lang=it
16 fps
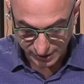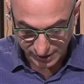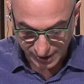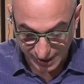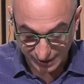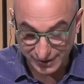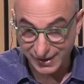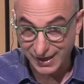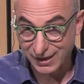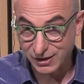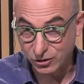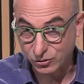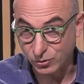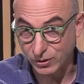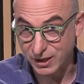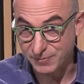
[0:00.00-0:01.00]
alterare
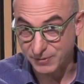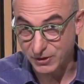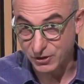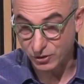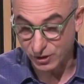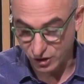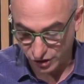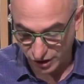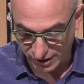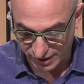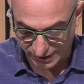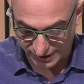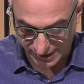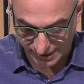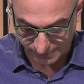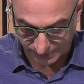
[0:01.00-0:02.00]
addirittura l'espressione
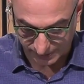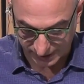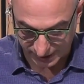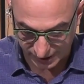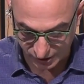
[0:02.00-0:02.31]
genica e